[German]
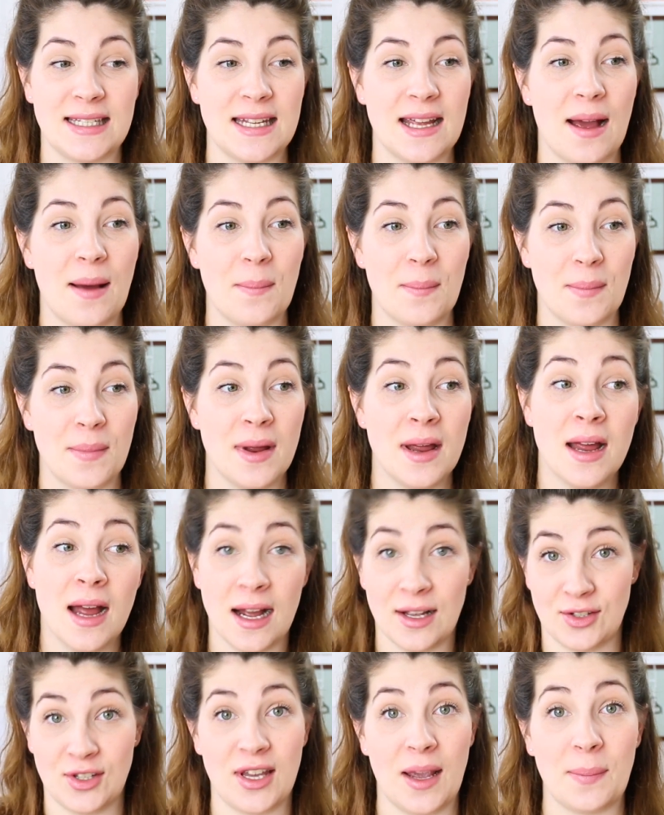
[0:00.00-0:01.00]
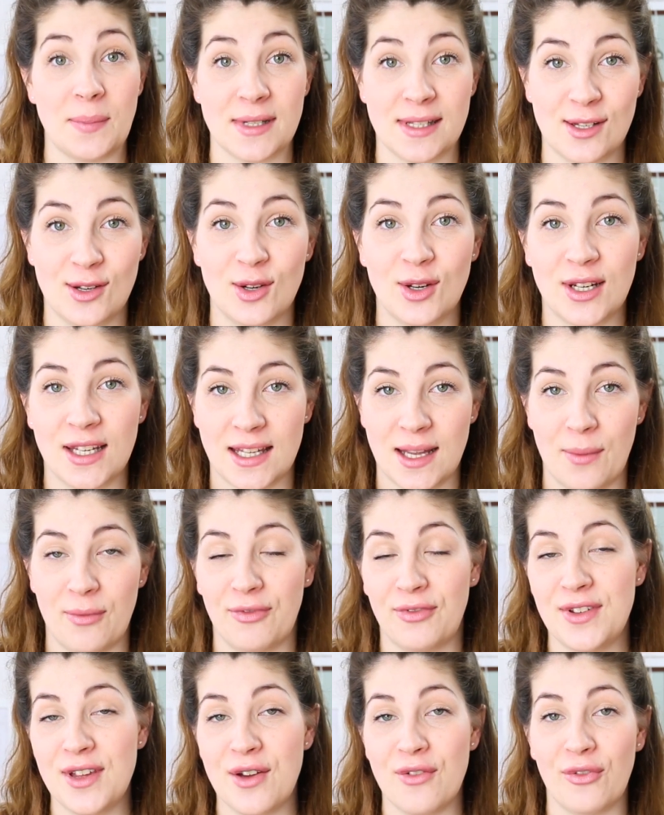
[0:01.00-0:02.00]
Die haben, also ich habe das Glück, ich habe
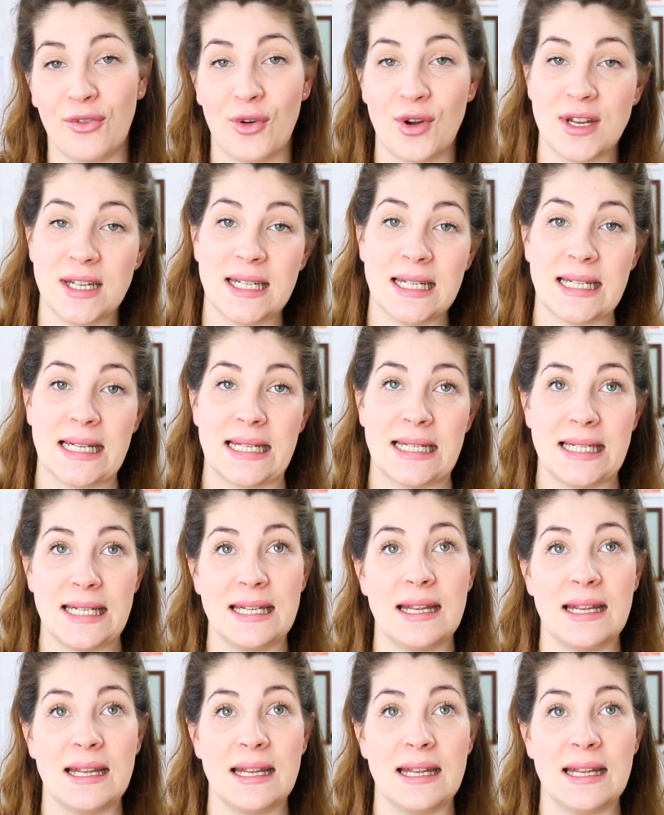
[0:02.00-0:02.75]
vier Freundinnen,